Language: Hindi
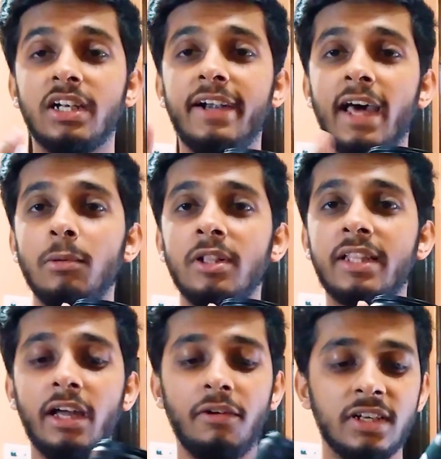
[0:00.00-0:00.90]
के लिए डायल
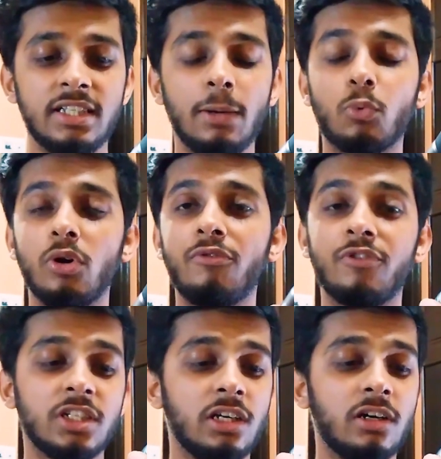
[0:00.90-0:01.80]
मिलता है वैसे आपको एक
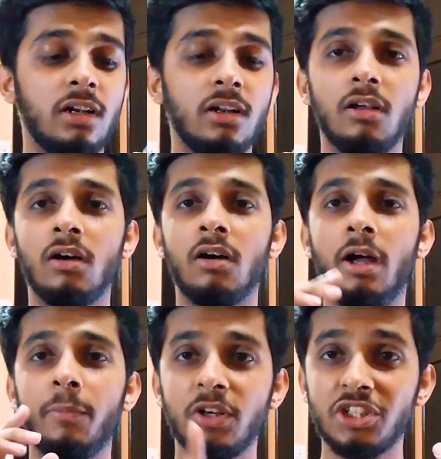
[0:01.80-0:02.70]
फिजिकल
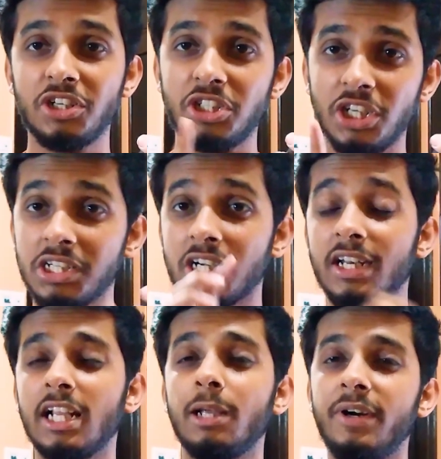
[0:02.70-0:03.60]
अपर्चर चेंज
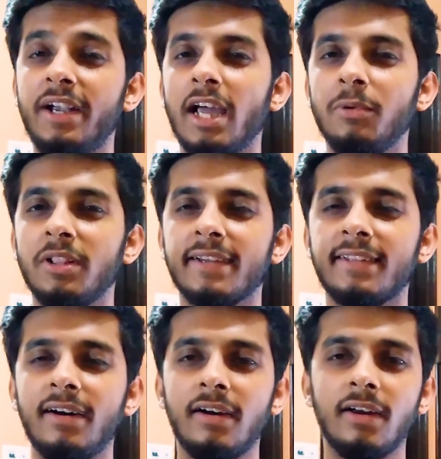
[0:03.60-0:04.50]
करने के लिए भी डायल मिलता था